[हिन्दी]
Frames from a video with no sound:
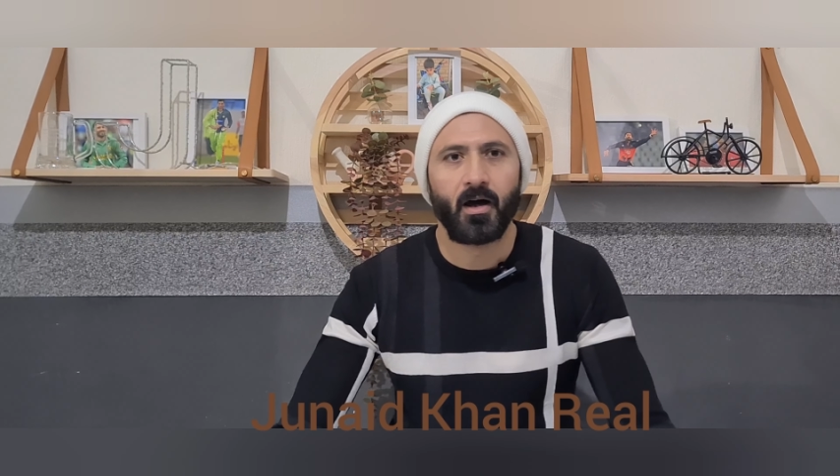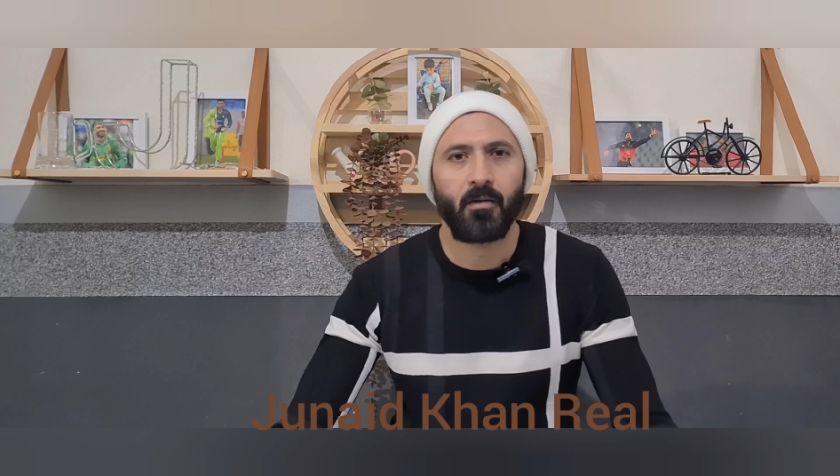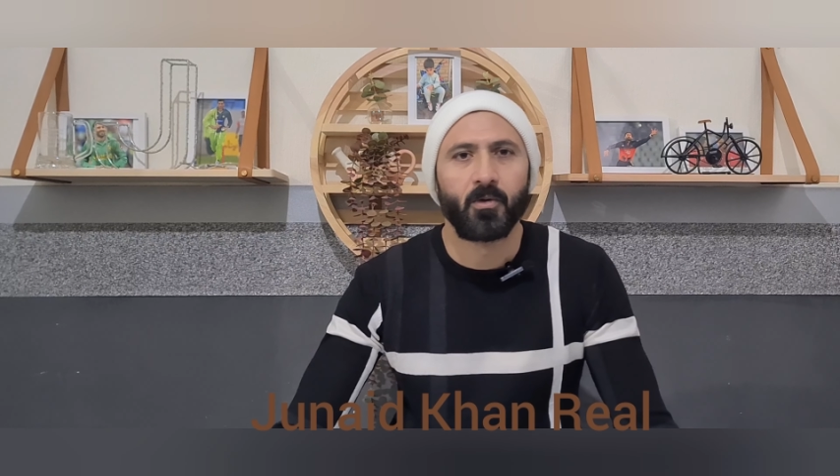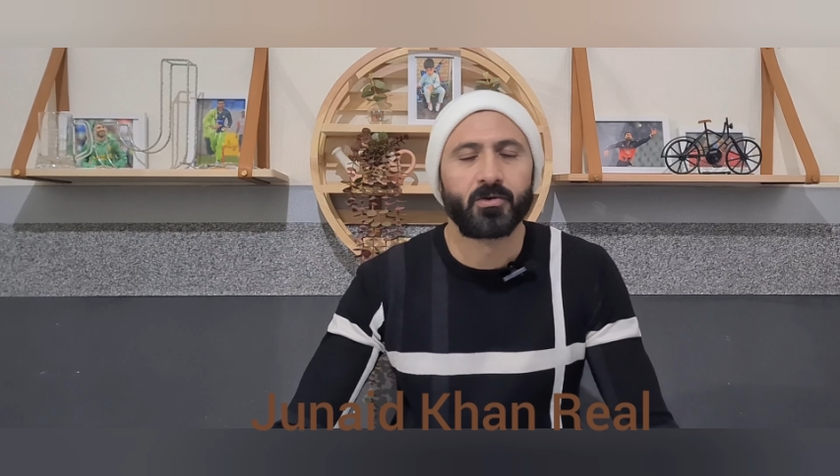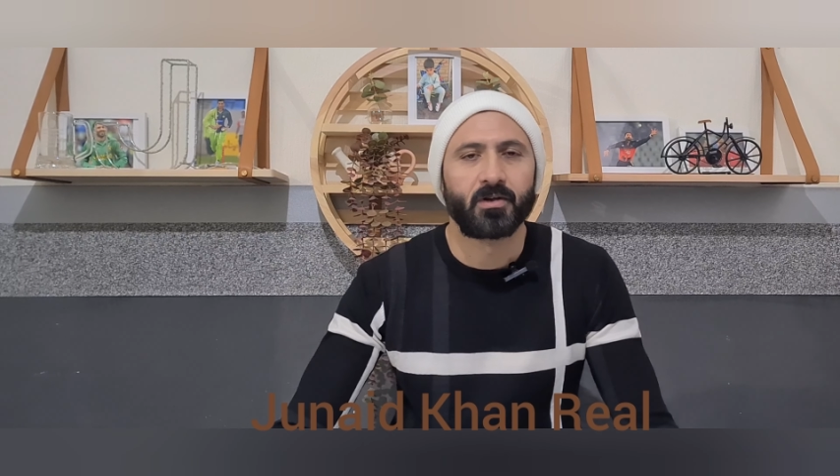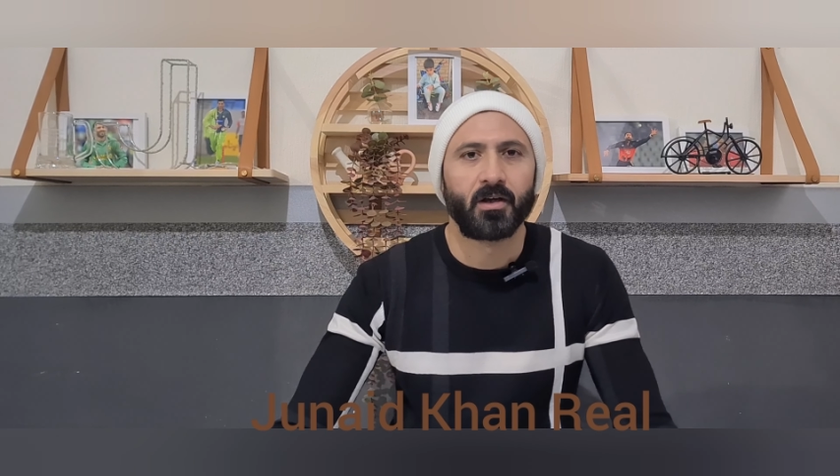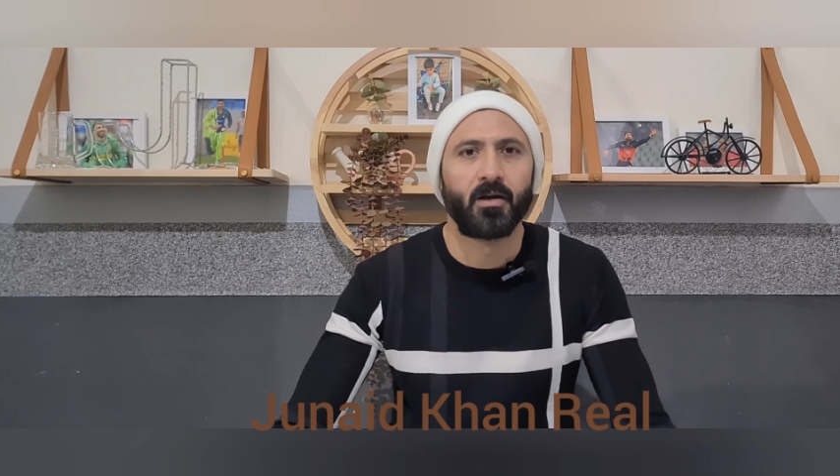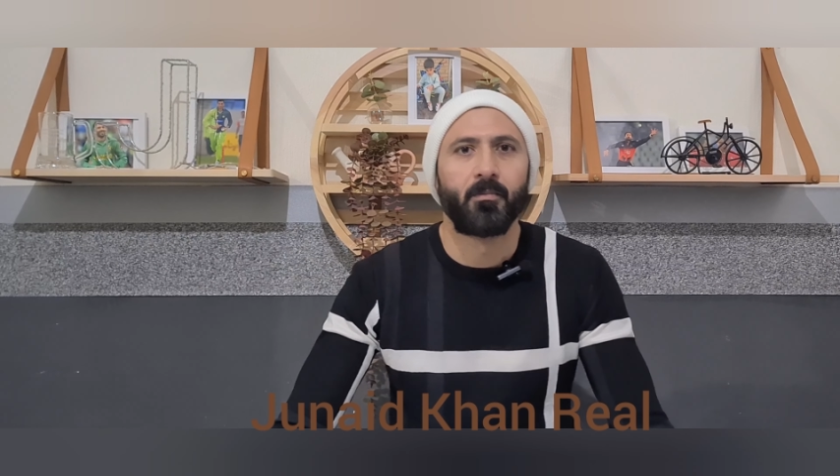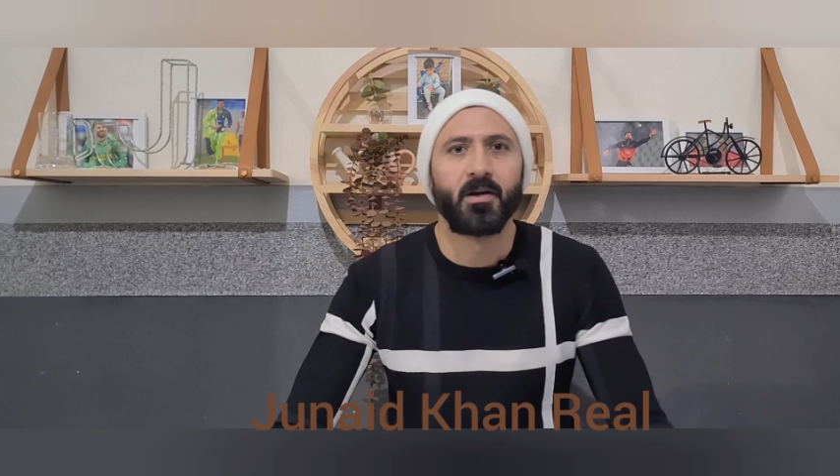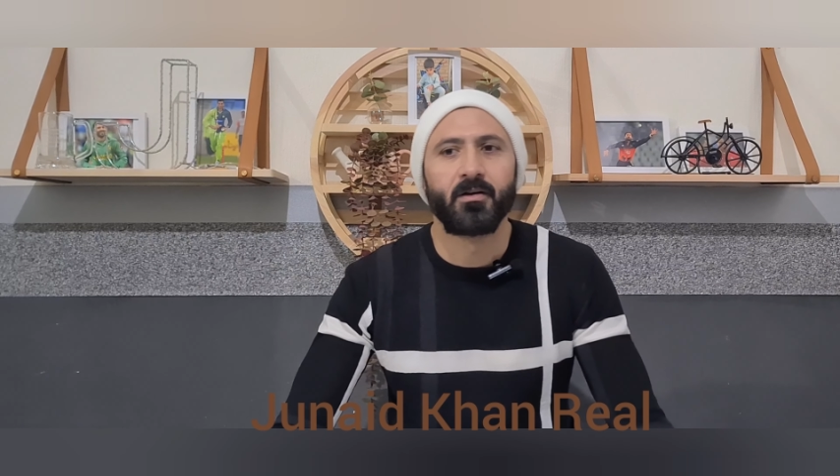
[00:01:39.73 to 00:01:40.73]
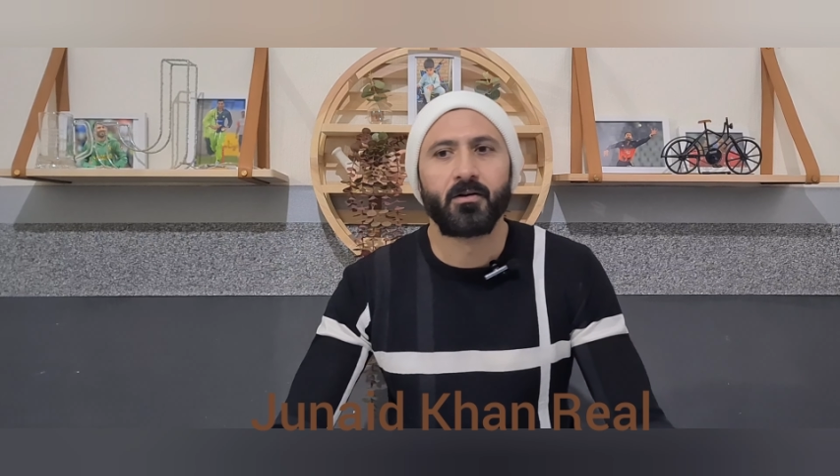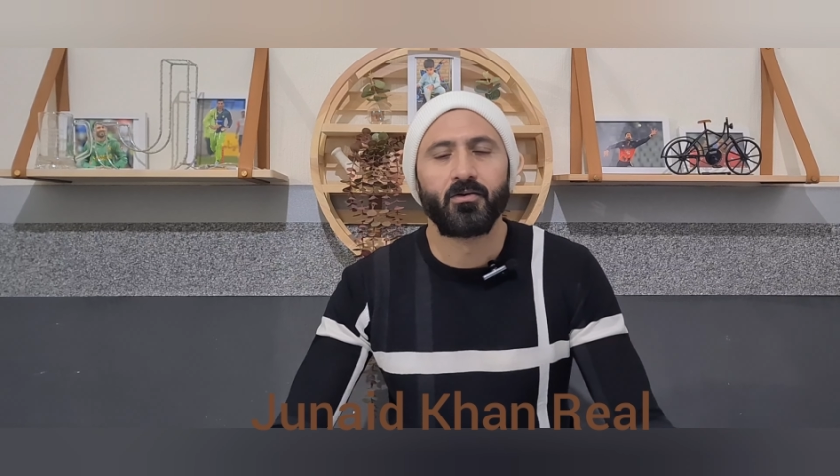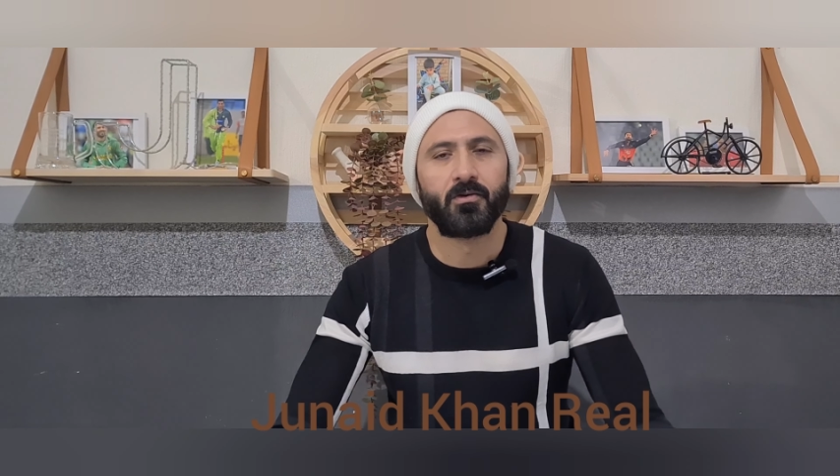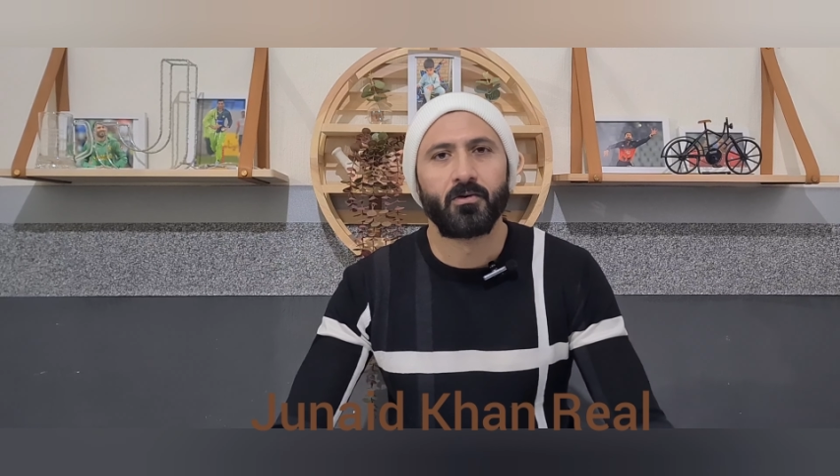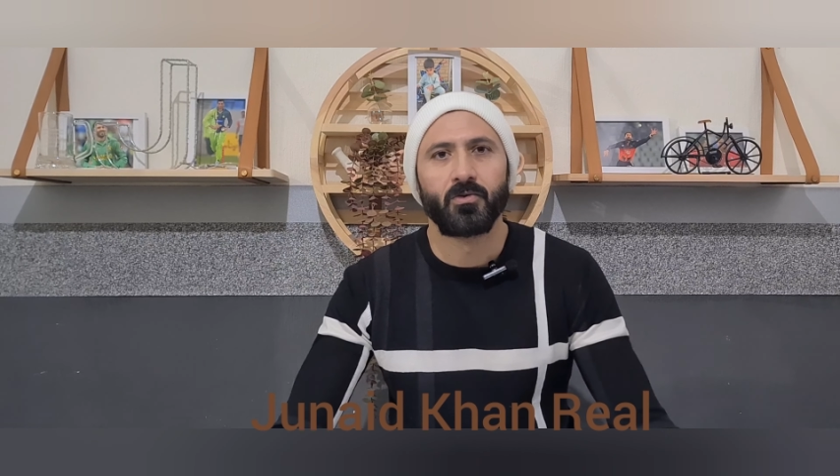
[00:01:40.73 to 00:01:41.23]
आलमोस्ट के भाई
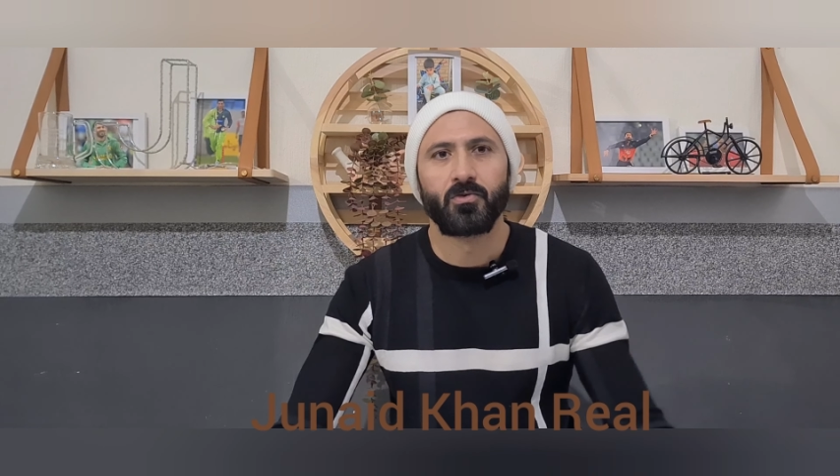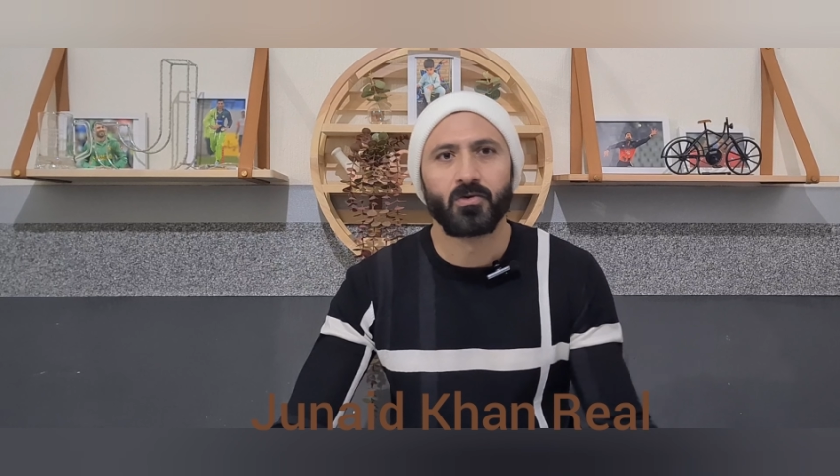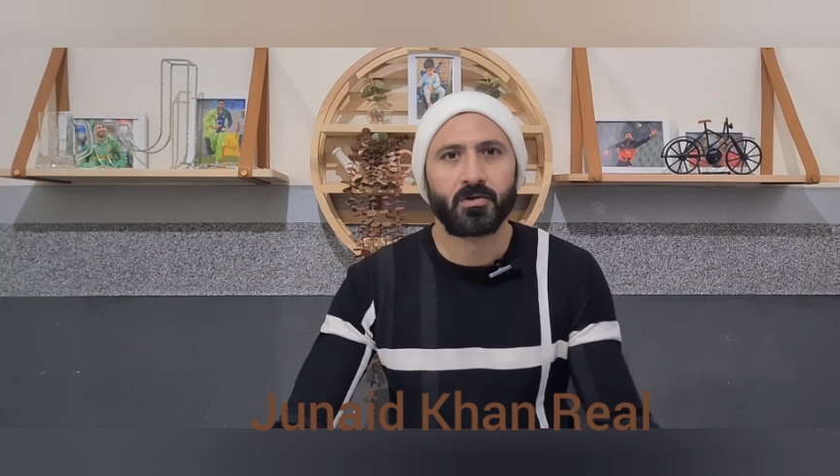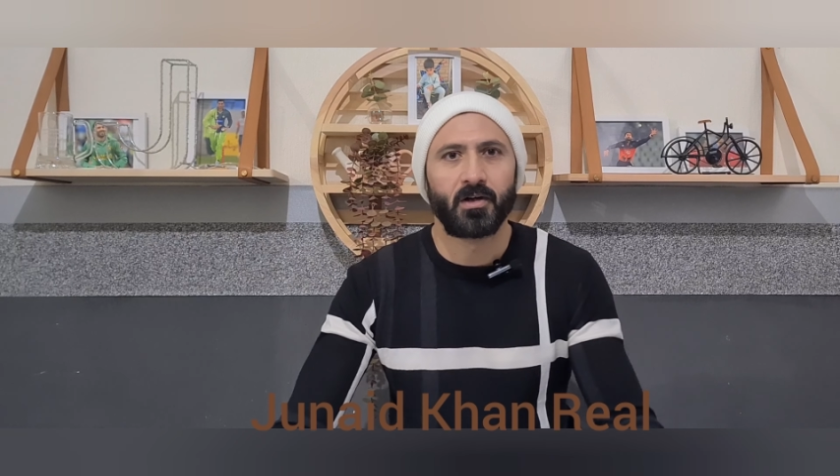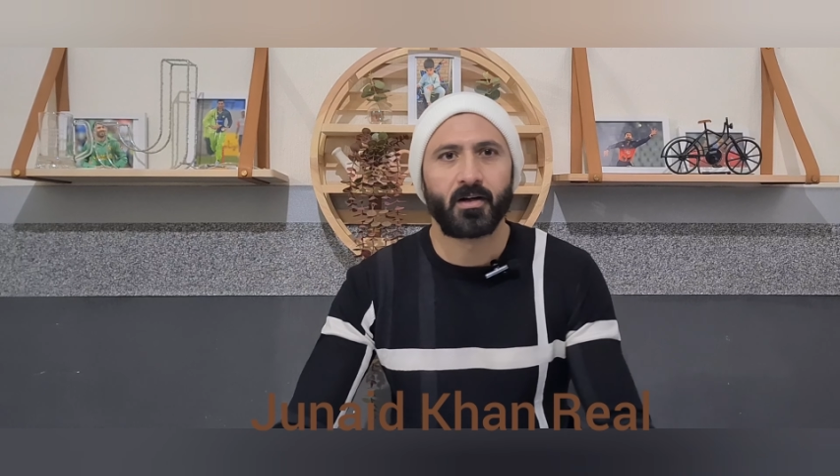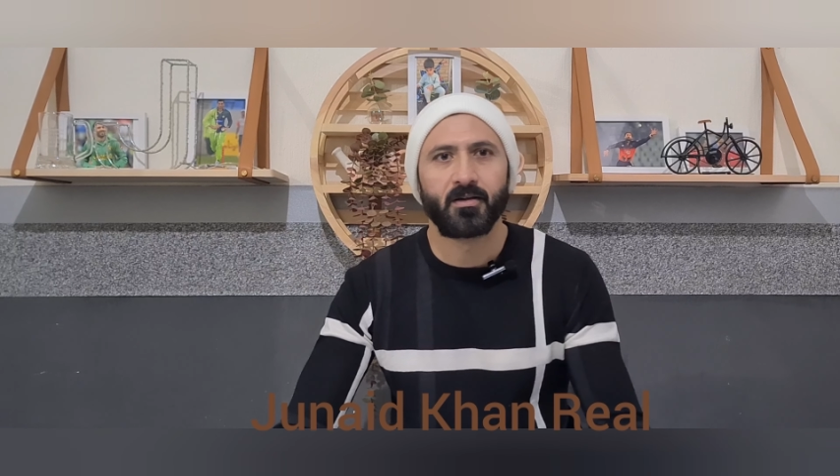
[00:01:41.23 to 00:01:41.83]
जो दूसरा